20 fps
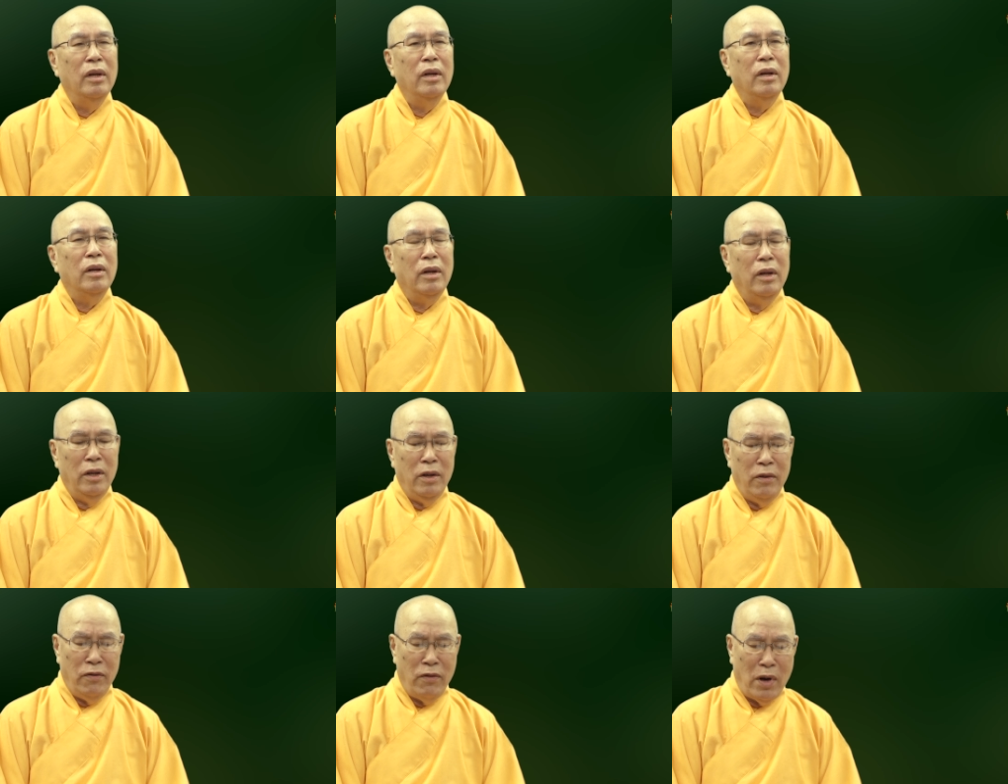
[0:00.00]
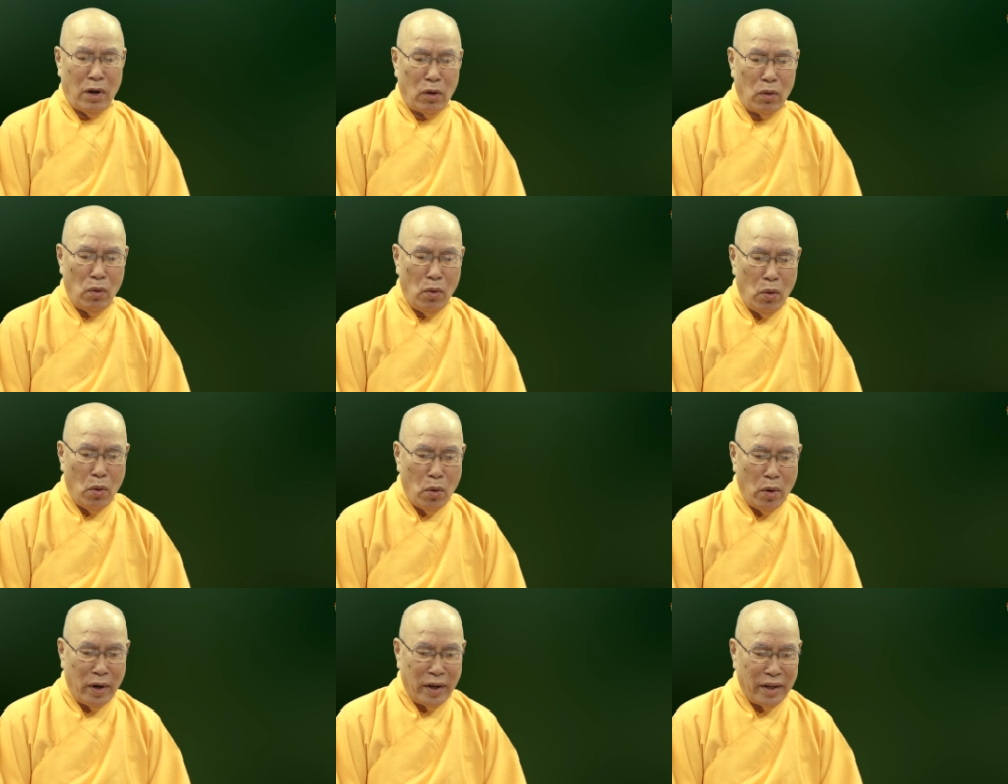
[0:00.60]
Đức Phật
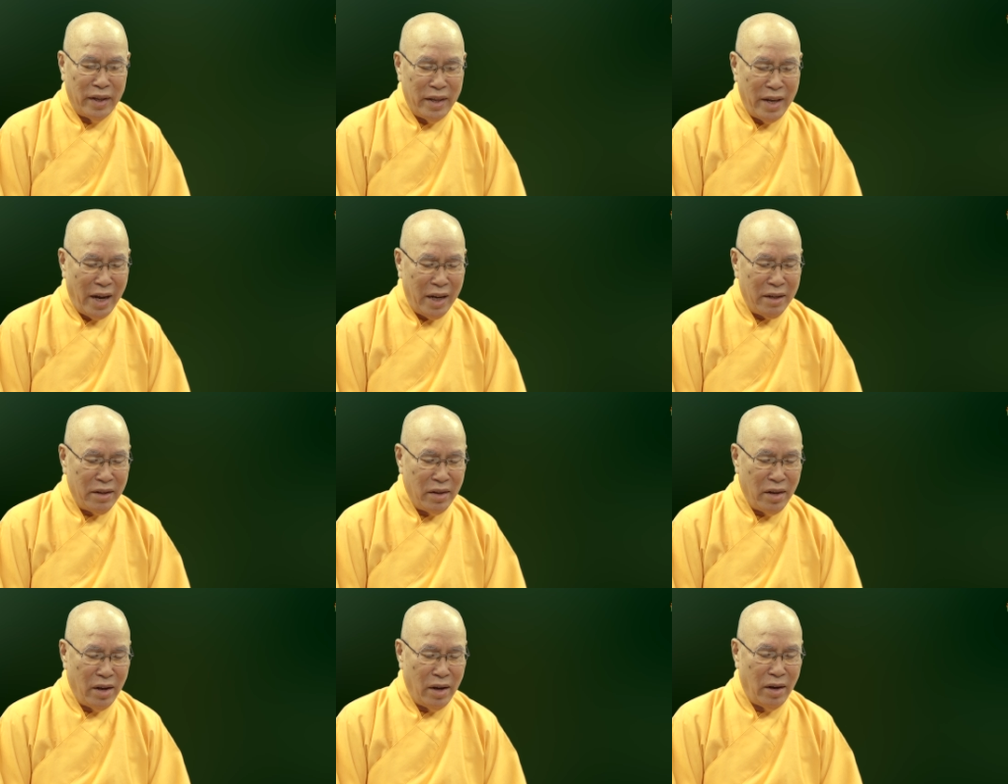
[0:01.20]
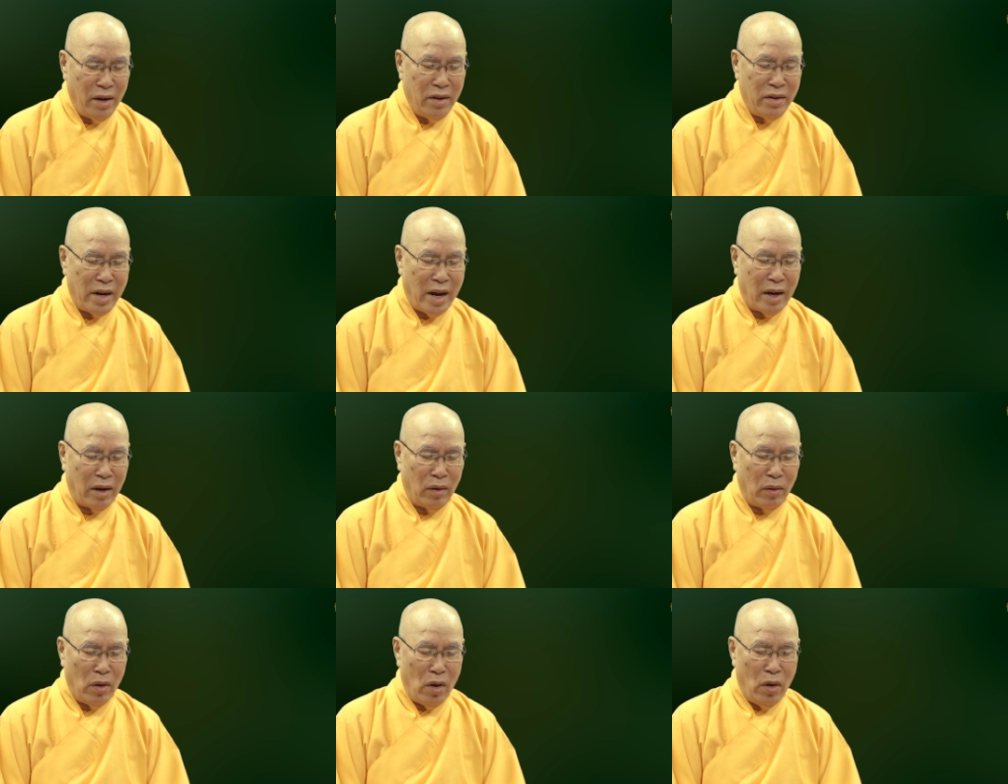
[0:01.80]
luôn nhắc nhở
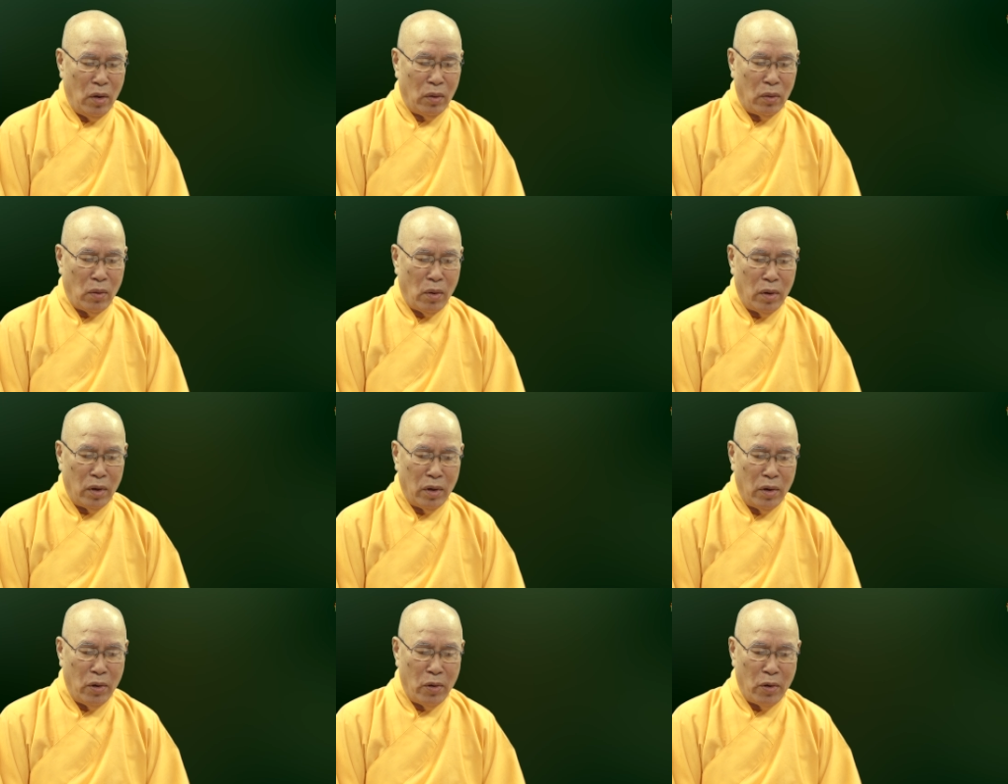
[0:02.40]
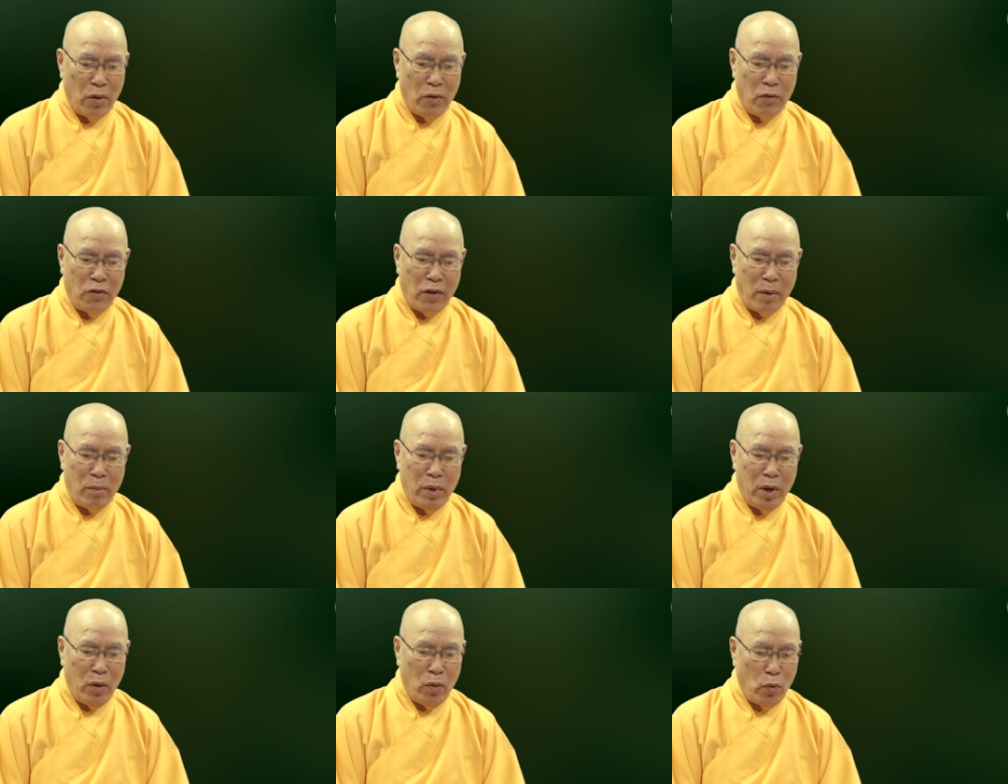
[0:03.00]
rằng con người phải
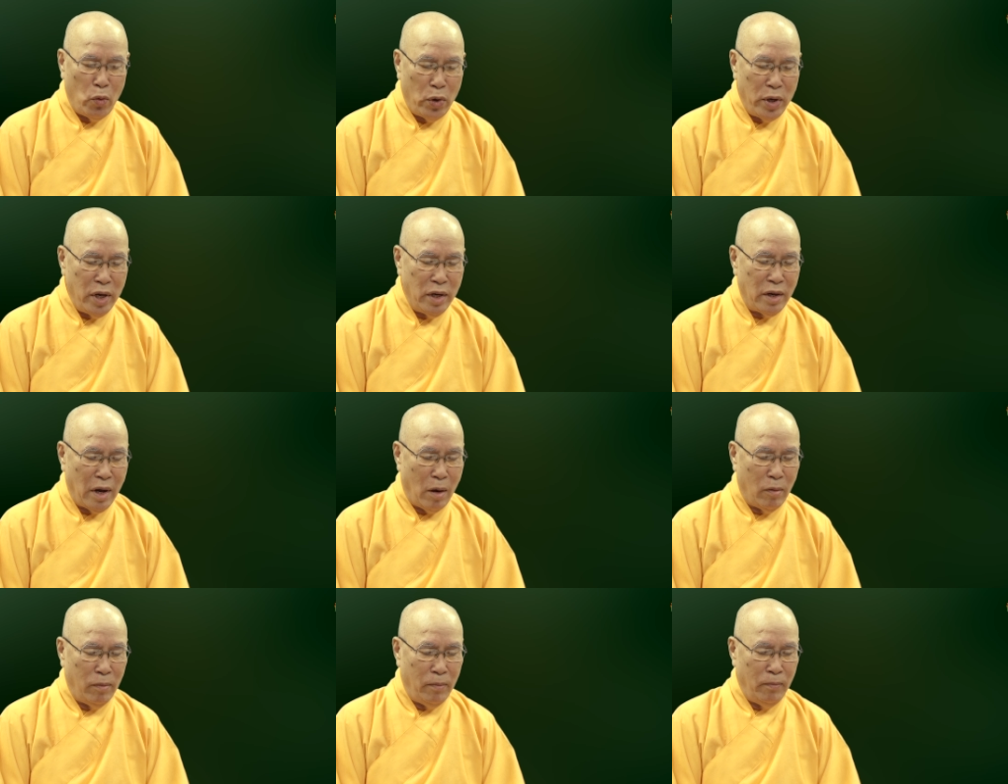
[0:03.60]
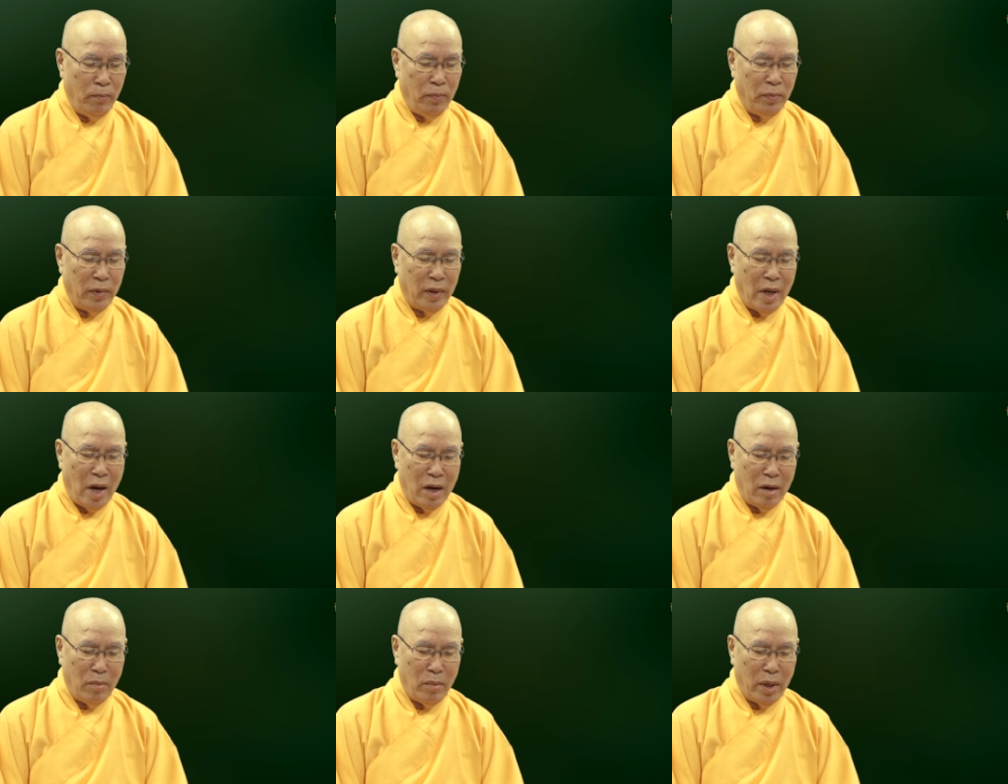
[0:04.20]
biết quý trọng
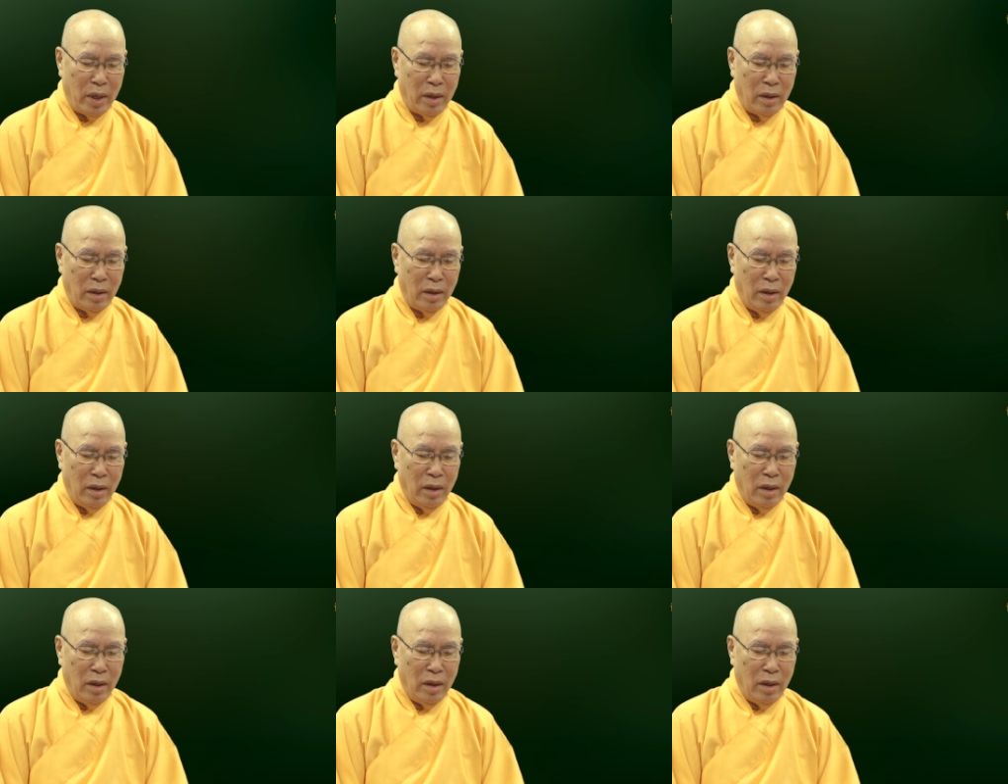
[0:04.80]
thân mình,